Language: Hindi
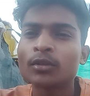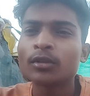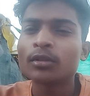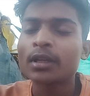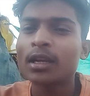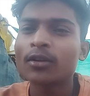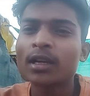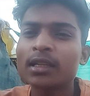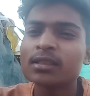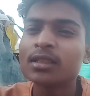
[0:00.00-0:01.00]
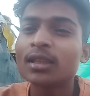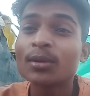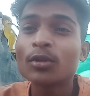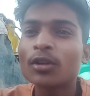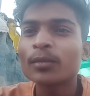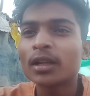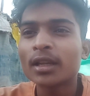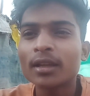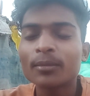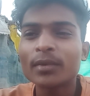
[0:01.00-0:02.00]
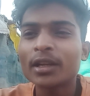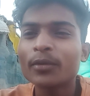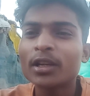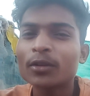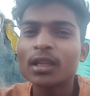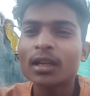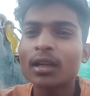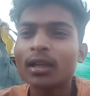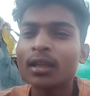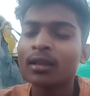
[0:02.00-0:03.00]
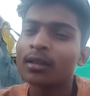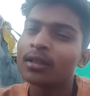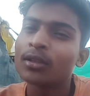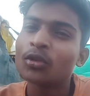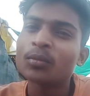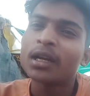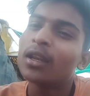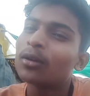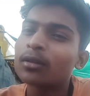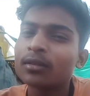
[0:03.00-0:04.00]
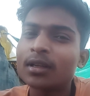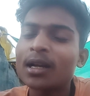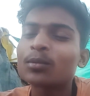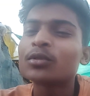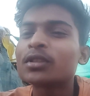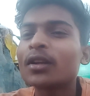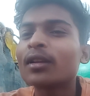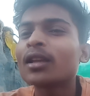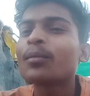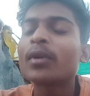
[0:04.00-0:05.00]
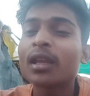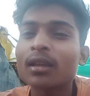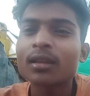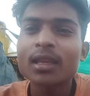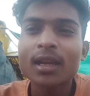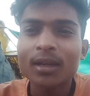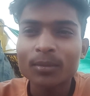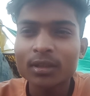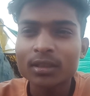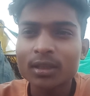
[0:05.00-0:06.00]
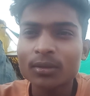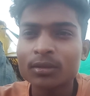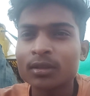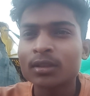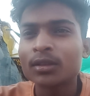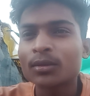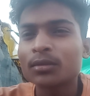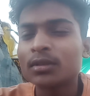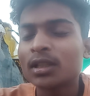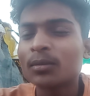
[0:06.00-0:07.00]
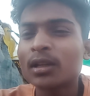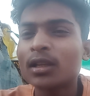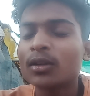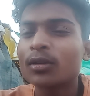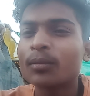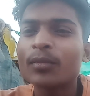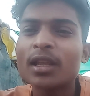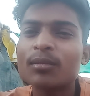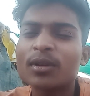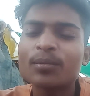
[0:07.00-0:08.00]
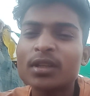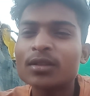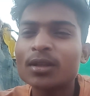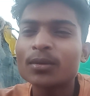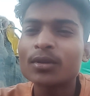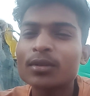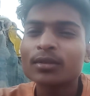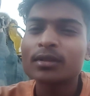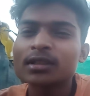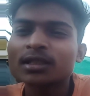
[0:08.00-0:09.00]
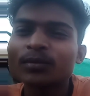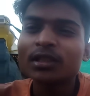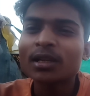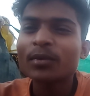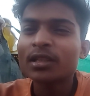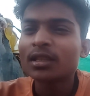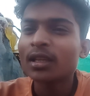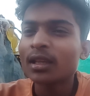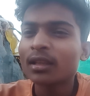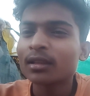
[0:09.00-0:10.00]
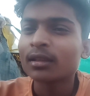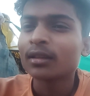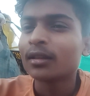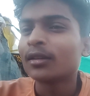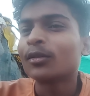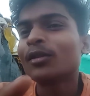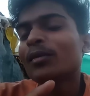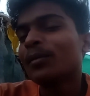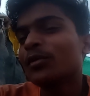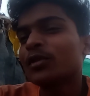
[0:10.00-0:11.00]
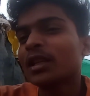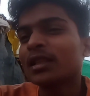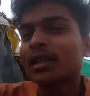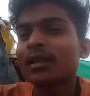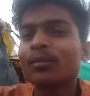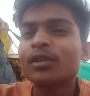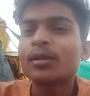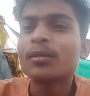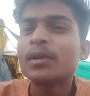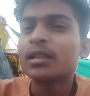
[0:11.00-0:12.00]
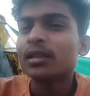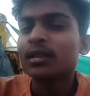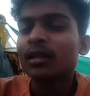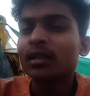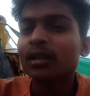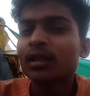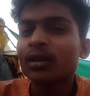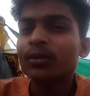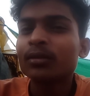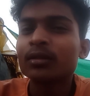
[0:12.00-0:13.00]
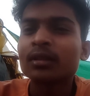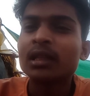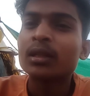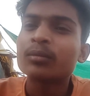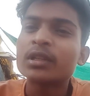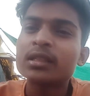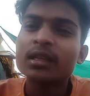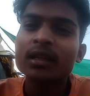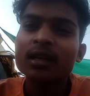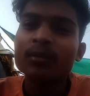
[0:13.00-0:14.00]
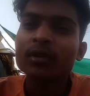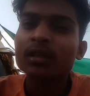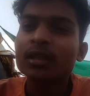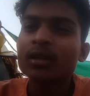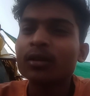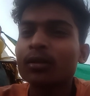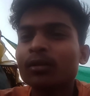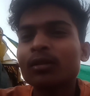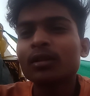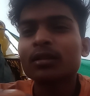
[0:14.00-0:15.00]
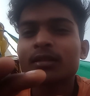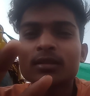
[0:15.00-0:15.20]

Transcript: तो हेलो गाइस जितने भी लोग मेरे मेरे वीडियो देख रहे हैं तो भाई लोग आप सोच रहे हैं कि मैं क्या काम करता हूँ कुछ नहीं भाई लोग मेरी मम्मी जो है वो सब्जियाँ बेचती है और मैं भी उसके साथ कभी कभी बेचने चला जाता हूँ बस यही काम करता हूँ और